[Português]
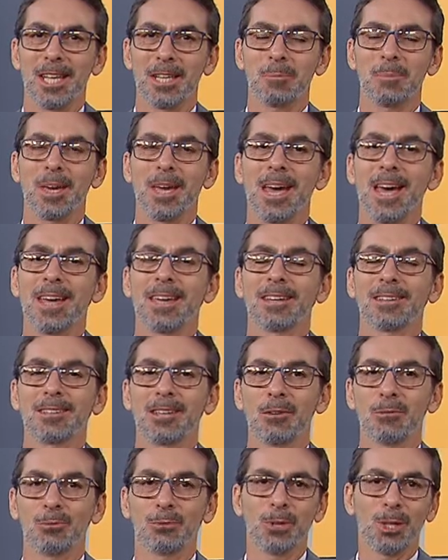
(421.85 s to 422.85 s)
NBR, a
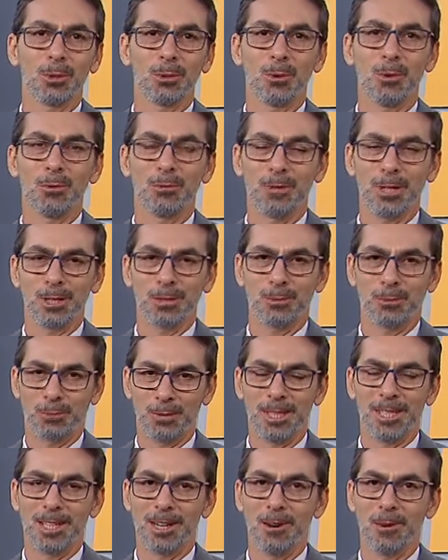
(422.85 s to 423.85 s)
TV do Governo
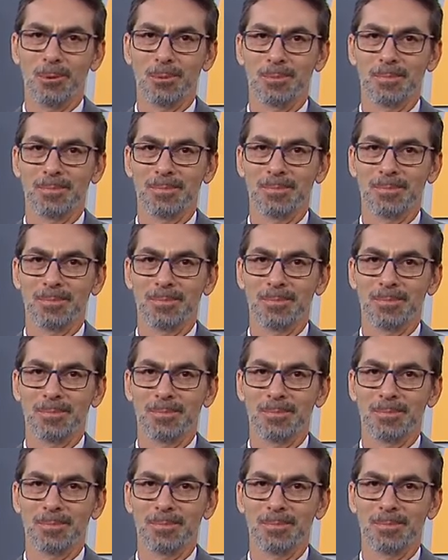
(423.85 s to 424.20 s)
Federal.